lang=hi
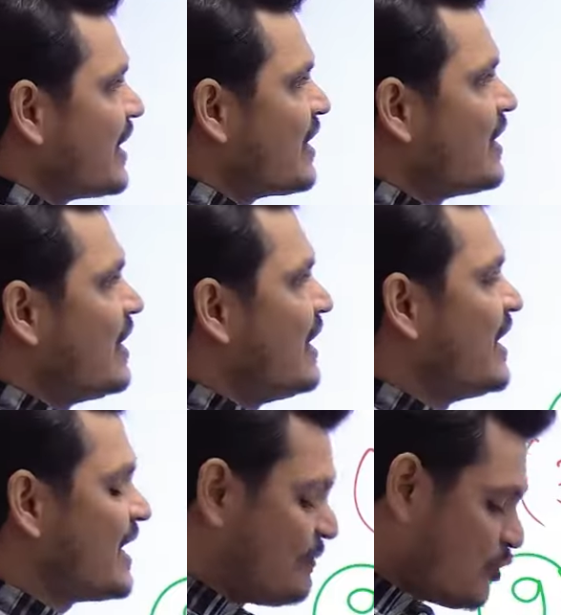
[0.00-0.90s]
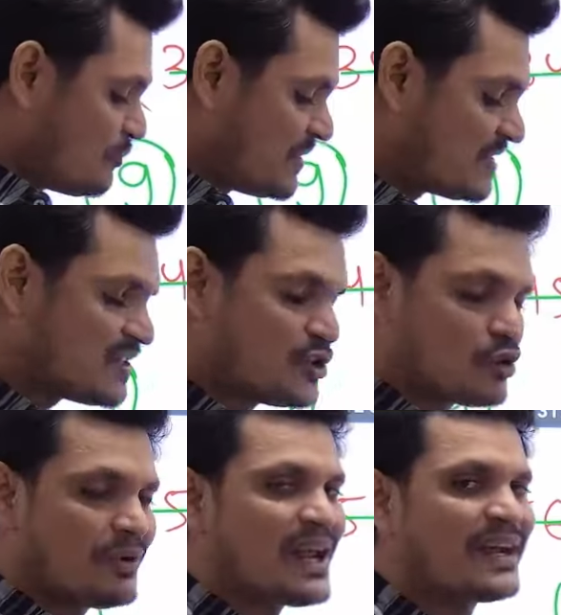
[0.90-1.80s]
ठीक है एक हम लोग फिर से
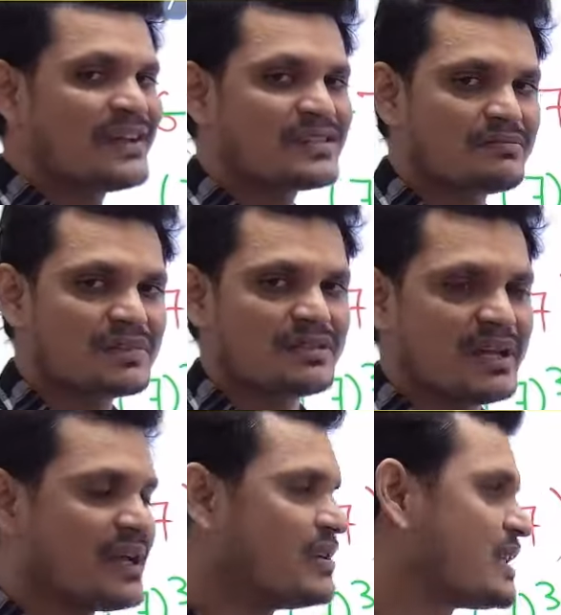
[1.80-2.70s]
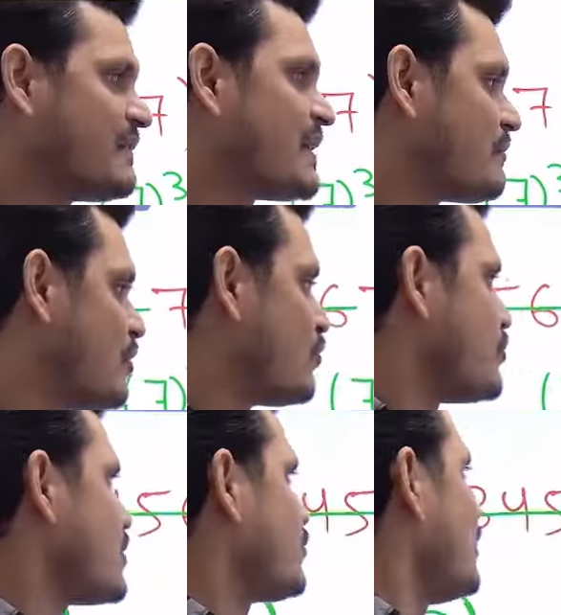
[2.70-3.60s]
जीरो वाला केस समझते हैं इसके बाद हम लोग
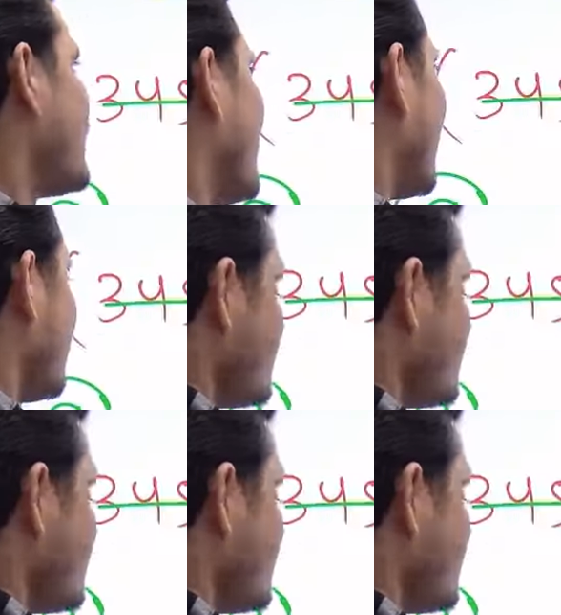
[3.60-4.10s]
क्वेश्चन को लगाएंगे